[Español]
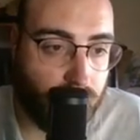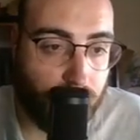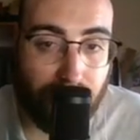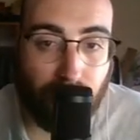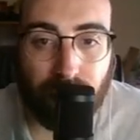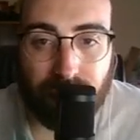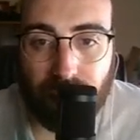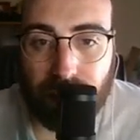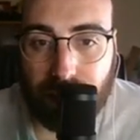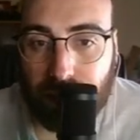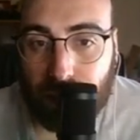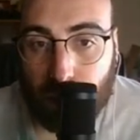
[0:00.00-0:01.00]
El barco de
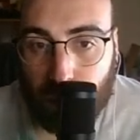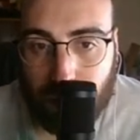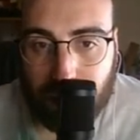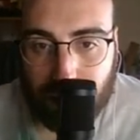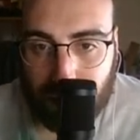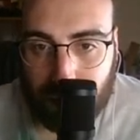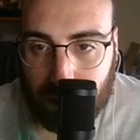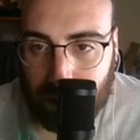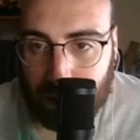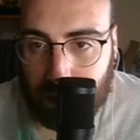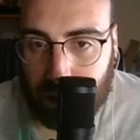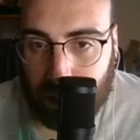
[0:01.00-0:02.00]
Sanks no es,
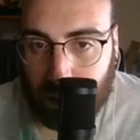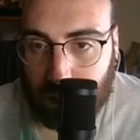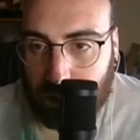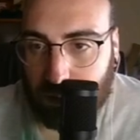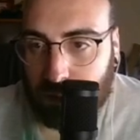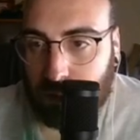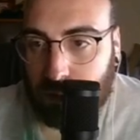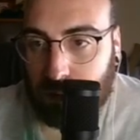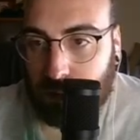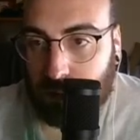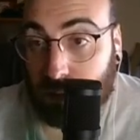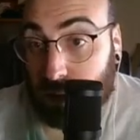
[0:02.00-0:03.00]
creo,
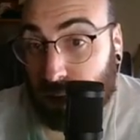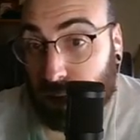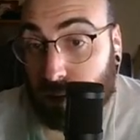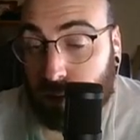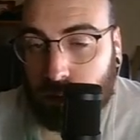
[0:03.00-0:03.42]
creo.